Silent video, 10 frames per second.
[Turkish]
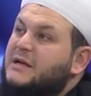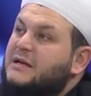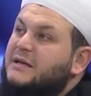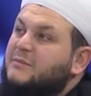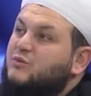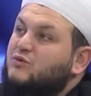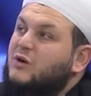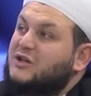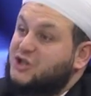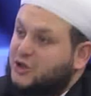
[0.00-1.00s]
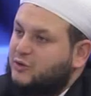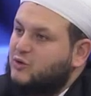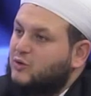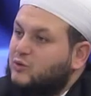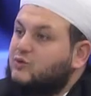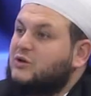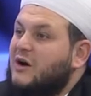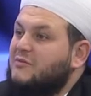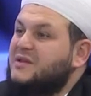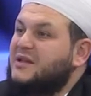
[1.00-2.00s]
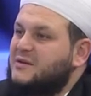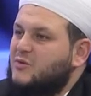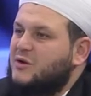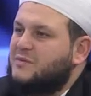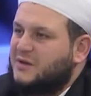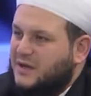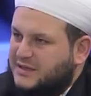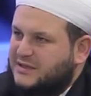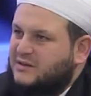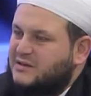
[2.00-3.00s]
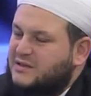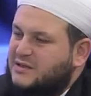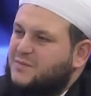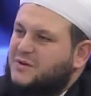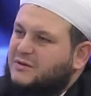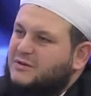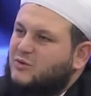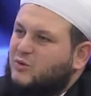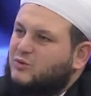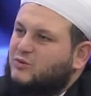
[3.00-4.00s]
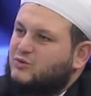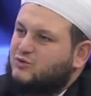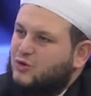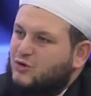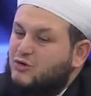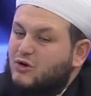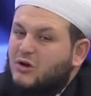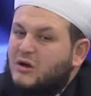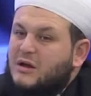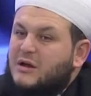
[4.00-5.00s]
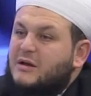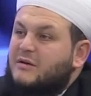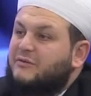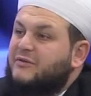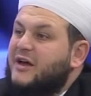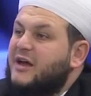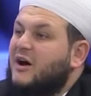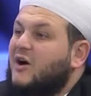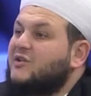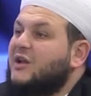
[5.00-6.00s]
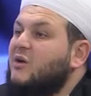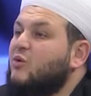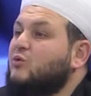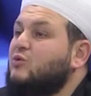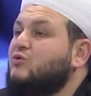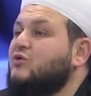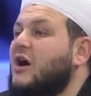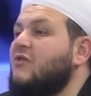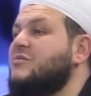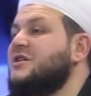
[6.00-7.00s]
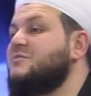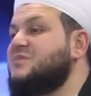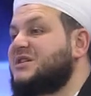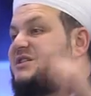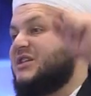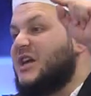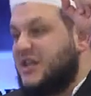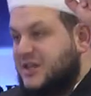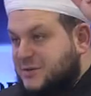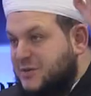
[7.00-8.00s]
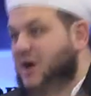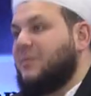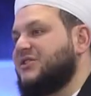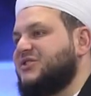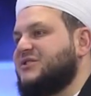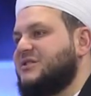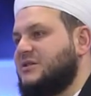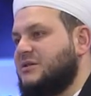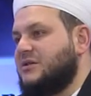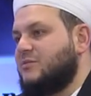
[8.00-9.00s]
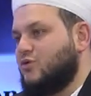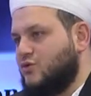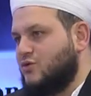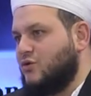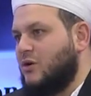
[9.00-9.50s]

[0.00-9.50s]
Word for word: bunu açıklıyor. Lut kavminde de böyle bir hastalığın, sapıklığın olduğunu söylüyor. Ve Allah Lut kavmini biz yerin dibine batırdık ya. buyuruyor.